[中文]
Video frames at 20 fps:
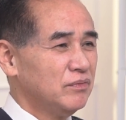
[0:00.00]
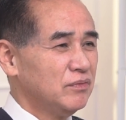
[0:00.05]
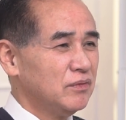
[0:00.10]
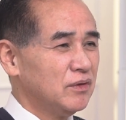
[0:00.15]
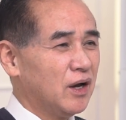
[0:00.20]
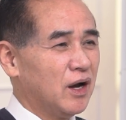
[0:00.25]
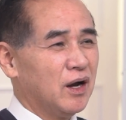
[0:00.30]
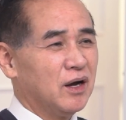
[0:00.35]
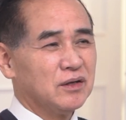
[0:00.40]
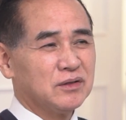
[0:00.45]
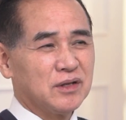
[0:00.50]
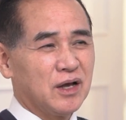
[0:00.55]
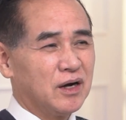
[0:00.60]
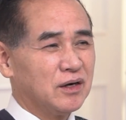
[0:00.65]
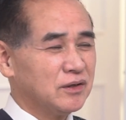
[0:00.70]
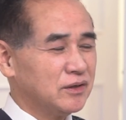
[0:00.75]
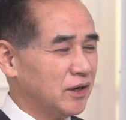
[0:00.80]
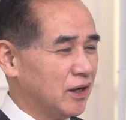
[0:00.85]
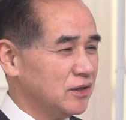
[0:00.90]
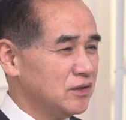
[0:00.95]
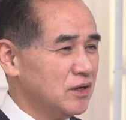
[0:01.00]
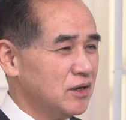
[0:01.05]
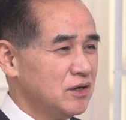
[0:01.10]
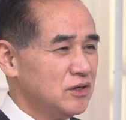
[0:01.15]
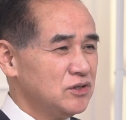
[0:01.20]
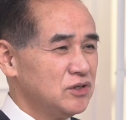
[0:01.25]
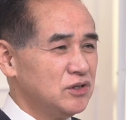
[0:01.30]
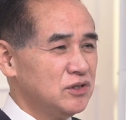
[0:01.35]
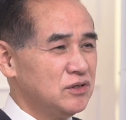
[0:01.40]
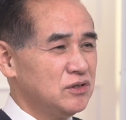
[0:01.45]
那当然，
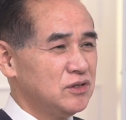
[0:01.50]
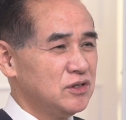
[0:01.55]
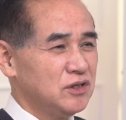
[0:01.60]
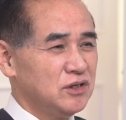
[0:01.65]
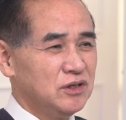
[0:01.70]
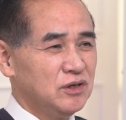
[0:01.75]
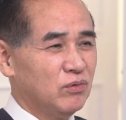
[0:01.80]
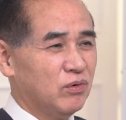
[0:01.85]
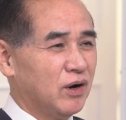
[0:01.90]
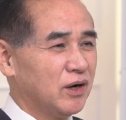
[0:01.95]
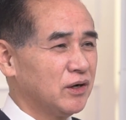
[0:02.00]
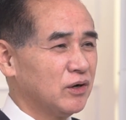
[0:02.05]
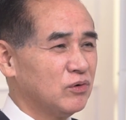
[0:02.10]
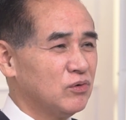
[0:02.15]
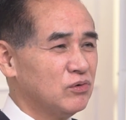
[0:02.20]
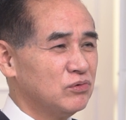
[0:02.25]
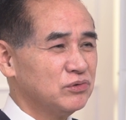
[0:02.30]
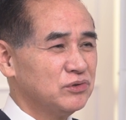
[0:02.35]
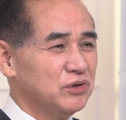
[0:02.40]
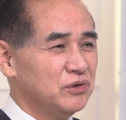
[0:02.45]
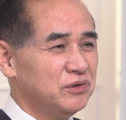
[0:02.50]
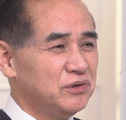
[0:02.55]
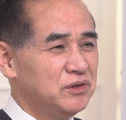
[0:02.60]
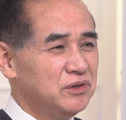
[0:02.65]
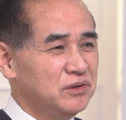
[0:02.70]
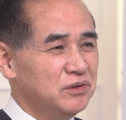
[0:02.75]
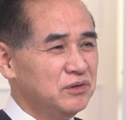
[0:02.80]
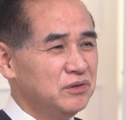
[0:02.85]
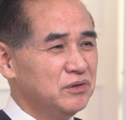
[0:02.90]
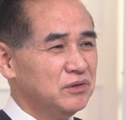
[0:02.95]
齐桓公就
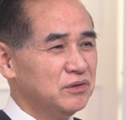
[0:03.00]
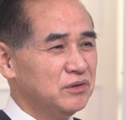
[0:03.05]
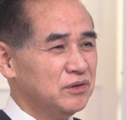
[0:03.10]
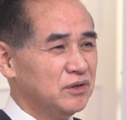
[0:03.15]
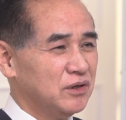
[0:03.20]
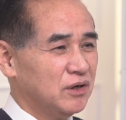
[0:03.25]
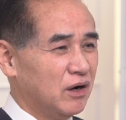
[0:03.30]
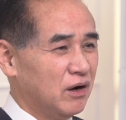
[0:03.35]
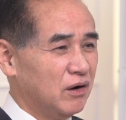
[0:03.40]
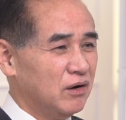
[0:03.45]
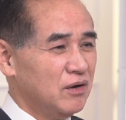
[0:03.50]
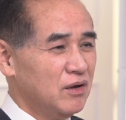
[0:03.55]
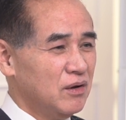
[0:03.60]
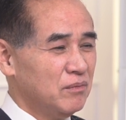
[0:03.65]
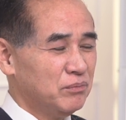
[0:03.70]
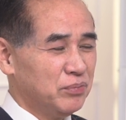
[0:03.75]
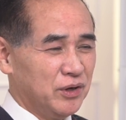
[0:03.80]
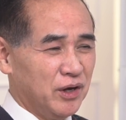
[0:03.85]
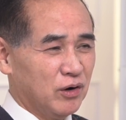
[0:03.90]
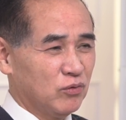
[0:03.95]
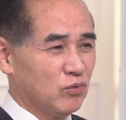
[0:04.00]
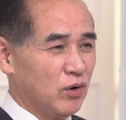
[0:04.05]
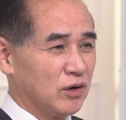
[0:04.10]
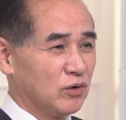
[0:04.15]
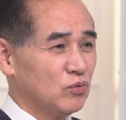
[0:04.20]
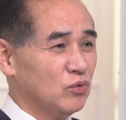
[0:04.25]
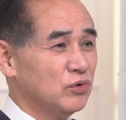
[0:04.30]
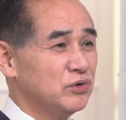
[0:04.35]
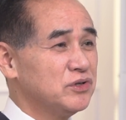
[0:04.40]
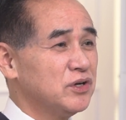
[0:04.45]
乐的哈，不要管
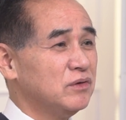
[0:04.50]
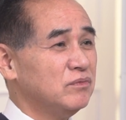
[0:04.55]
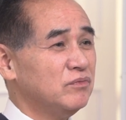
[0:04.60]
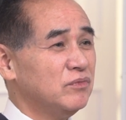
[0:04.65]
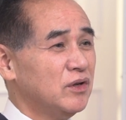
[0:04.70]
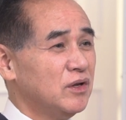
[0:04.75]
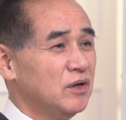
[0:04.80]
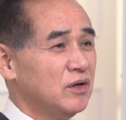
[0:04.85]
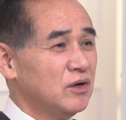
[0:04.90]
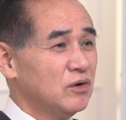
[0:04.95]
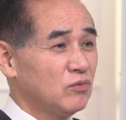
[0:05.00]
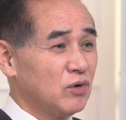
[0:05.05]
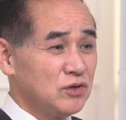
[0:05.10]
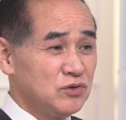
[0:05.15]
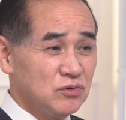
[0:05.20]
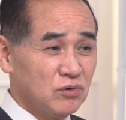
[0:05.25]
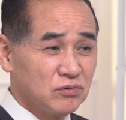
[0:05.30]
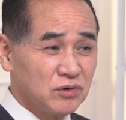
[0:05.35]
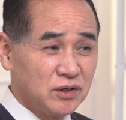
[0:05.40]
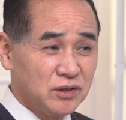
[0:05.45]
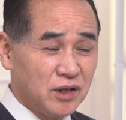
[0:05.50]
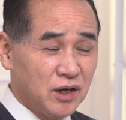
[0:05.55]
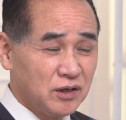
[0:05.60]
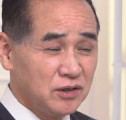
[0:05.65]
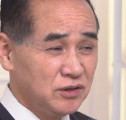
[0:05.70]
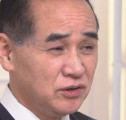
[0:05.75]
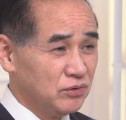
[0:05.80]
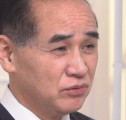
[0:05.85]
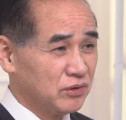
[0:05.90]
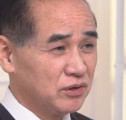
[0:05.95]
国政。管仲跟他
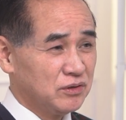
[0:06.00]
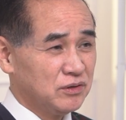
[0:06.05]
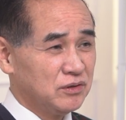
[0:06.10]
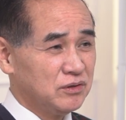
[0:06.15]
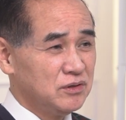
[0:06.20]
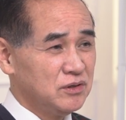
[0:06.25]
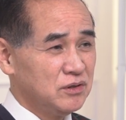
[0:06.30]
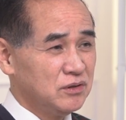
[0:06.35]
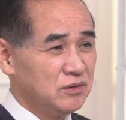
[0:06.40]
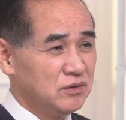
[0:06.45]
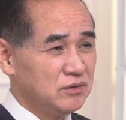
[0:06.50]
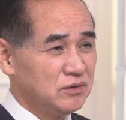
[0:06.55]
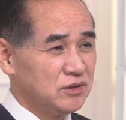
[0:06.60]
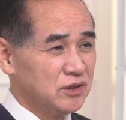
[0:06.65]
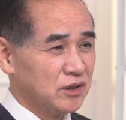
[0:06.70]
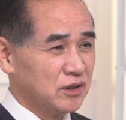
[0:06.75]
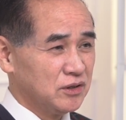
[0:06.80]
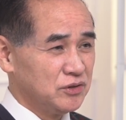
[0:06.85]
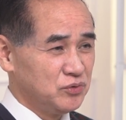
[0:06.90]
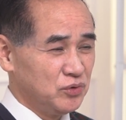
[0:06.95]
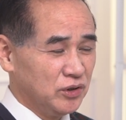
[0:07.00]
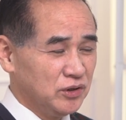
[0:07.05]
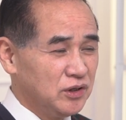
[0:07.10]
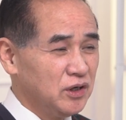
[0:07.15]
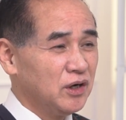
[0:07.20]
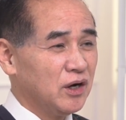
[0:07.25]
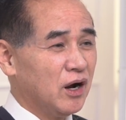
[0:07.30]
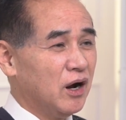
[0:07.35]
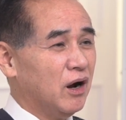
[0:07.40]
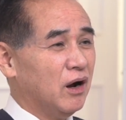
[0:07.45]
有个这个决
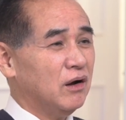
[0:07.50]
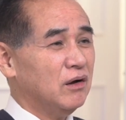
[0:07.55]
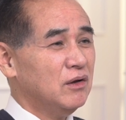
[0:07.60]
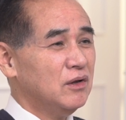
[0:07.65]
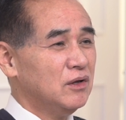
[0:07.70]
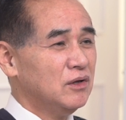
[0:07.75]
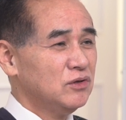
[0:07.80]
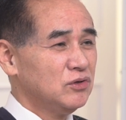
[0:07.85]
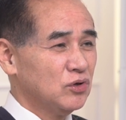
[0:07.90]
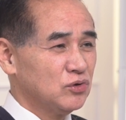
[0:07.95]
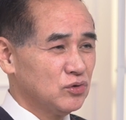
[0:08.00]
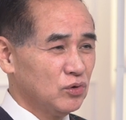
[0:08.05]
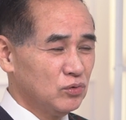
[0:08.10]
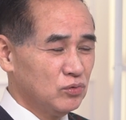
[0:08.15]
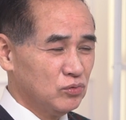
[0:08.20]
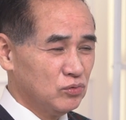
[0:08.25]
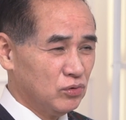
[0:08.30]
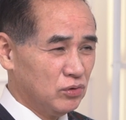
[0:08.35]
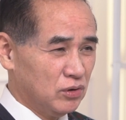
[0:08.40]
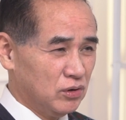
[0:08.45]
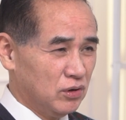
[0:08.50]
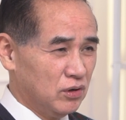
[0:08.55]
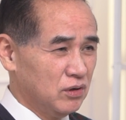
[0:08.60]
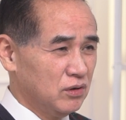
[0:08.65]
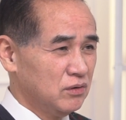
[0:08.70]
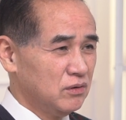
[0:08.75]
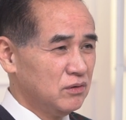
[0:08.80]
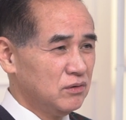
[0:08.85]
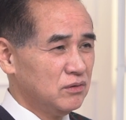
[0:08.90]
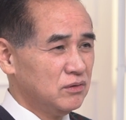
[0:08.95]
定啊，就说：“
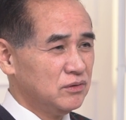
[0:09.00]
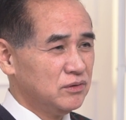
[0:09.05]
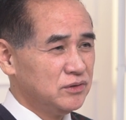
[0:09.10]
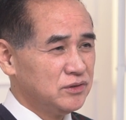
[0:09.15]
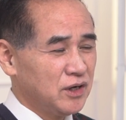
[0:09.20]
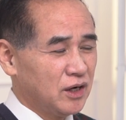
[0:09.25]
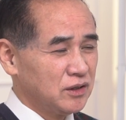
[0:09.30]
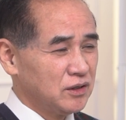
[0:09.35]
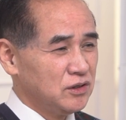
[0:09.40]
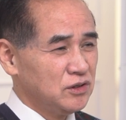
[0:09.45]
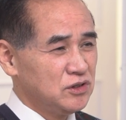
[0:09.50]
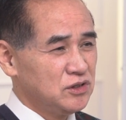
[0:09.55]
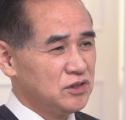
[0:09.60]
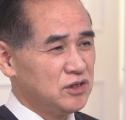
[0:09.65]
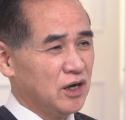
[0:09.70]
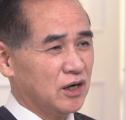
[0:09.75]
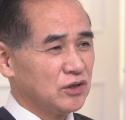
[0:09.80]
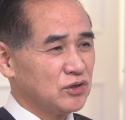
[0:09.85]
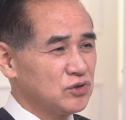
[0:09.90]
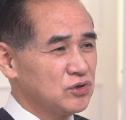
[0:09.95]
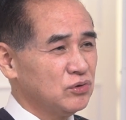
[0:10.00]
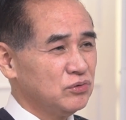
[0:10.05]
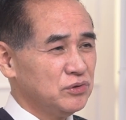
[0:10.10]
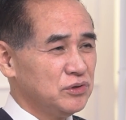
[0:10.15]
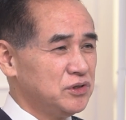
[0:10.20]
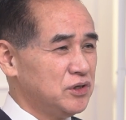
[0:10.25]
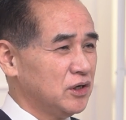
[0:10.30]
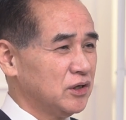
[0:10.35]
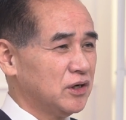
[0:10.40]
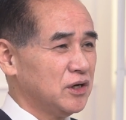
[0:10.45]
我让你享受一
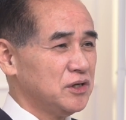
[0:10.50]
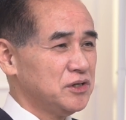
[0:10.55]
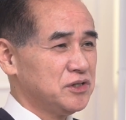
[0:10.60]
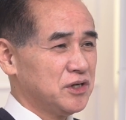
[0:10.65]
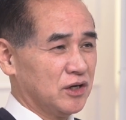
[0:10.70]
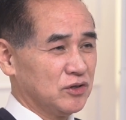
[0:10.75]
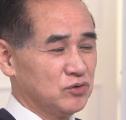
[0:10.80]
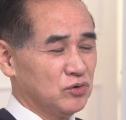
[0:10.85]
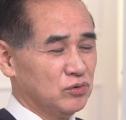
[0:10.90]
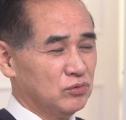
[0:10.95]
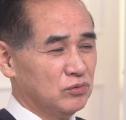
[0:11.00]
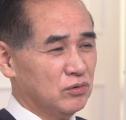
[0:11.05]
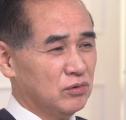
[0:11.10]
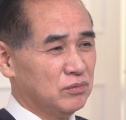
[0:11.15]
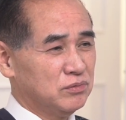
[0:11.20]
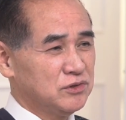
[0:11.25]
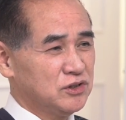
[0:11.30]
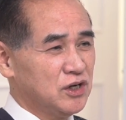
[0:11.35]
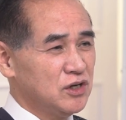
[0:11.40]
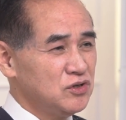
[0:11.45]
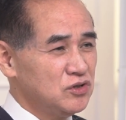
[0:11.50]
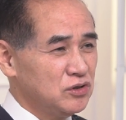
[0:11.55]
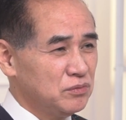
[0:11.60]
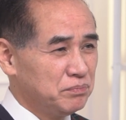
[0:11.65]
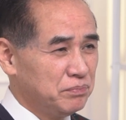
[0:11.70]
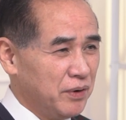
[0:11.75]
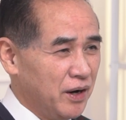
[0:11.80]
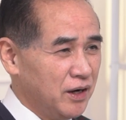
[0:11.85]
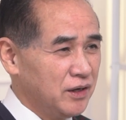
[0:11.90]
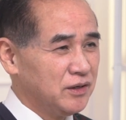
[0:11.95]
切可以享受，我甚至
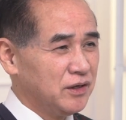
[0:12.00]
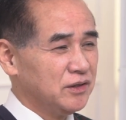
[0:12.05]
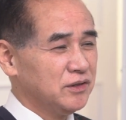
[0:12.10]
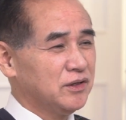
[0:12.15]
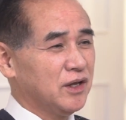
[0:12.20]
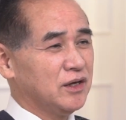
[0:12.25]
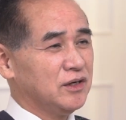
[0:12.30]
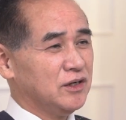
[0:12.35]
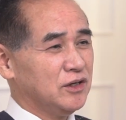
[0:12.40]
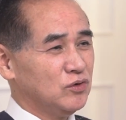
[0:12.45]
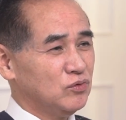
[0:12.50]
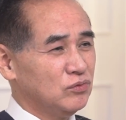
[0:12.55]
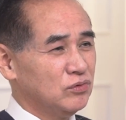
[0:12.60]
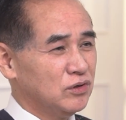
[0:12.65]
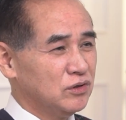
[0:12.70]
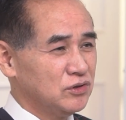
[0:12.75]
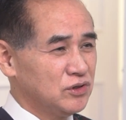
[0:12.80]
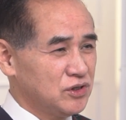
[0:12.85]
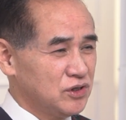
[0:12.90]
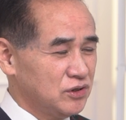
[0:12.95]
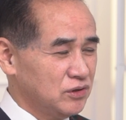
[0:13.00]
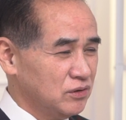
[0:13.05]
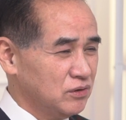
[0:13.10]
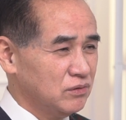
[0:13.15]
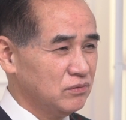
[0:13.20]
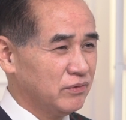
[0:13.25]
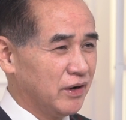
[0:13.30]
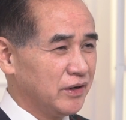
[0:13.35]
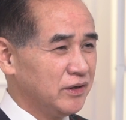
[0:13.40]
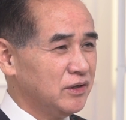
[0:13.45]
派人带你如何吃喝
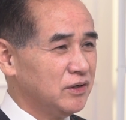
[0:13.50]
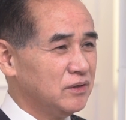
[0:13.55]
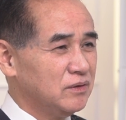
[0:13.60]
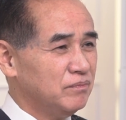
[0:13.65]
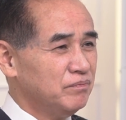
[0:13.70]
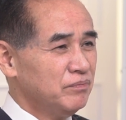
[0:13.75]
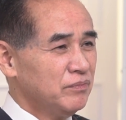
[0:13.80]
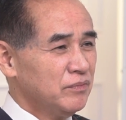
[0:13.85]
玩乐。